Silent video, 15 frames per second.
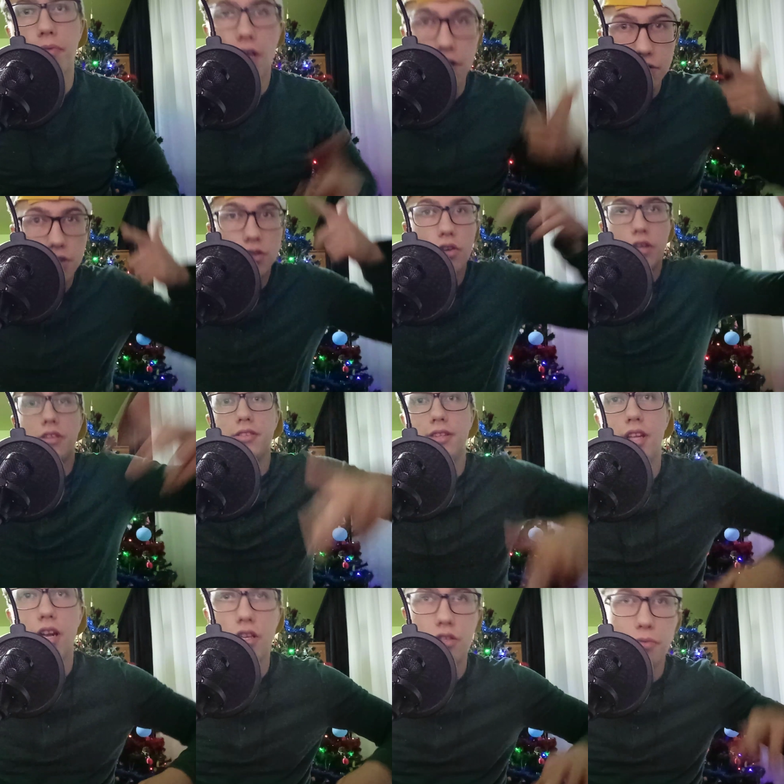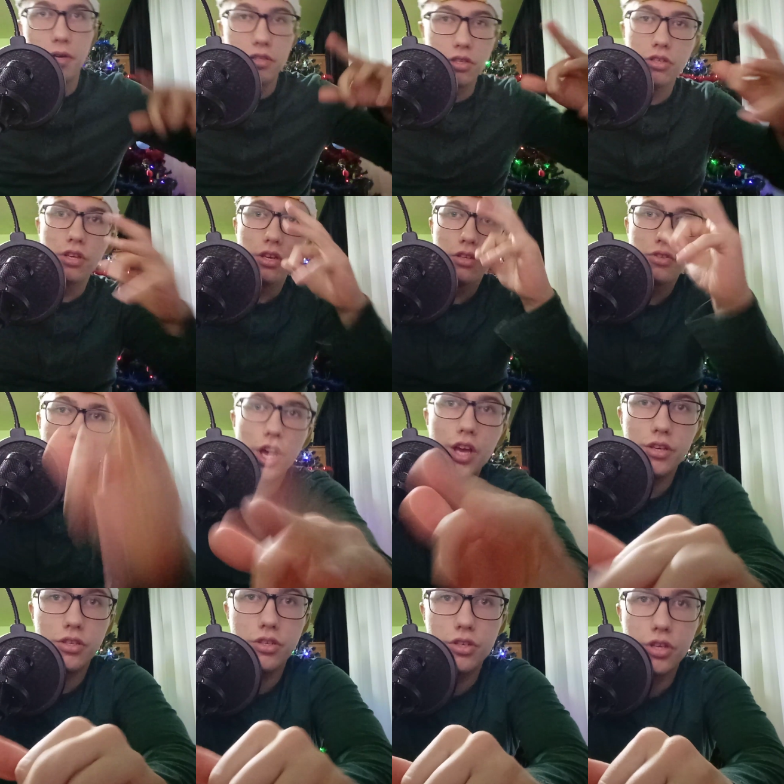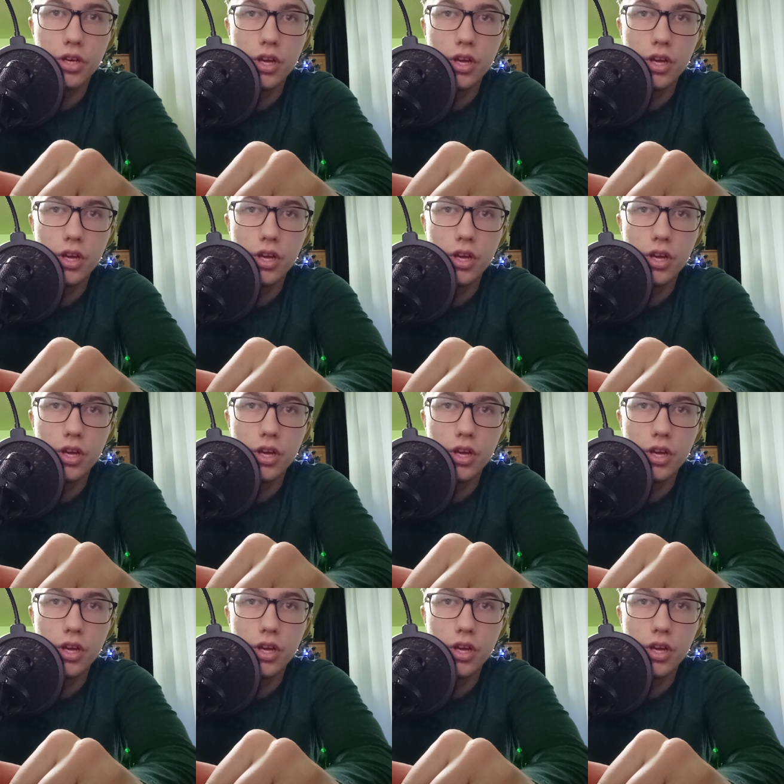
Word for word: Także to jest tyle. Trzymajcie się i cześć!